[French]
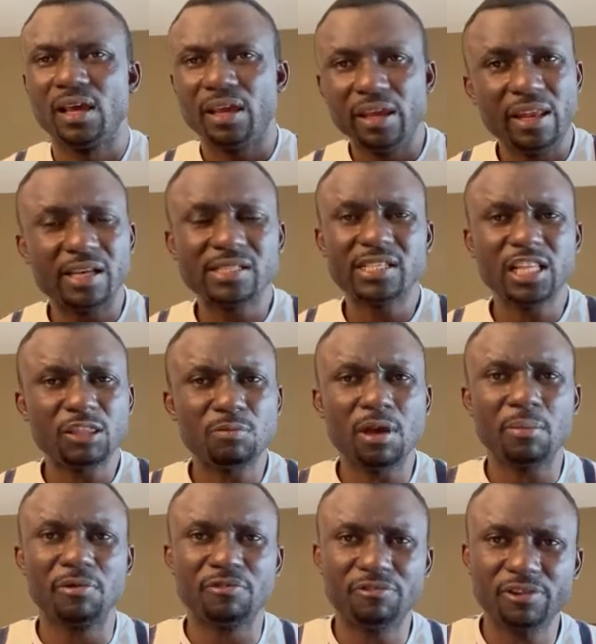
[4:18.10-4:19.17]
Et dans cette
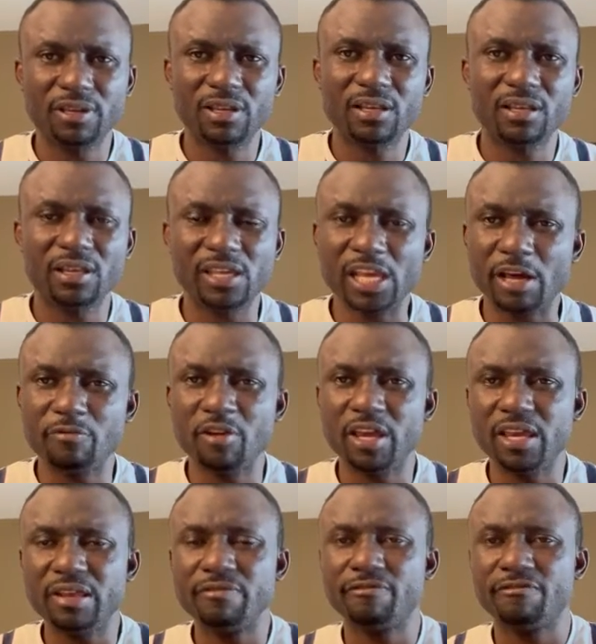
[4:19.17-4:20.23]
même ville, il y avait
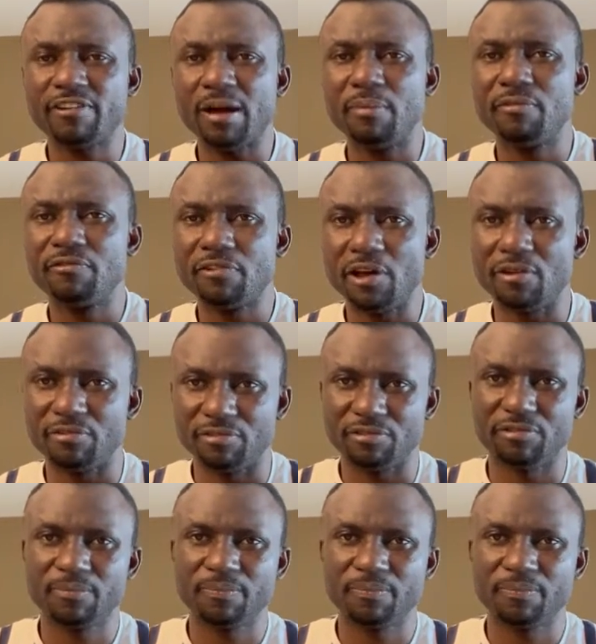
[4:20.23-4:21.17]
une femme veuve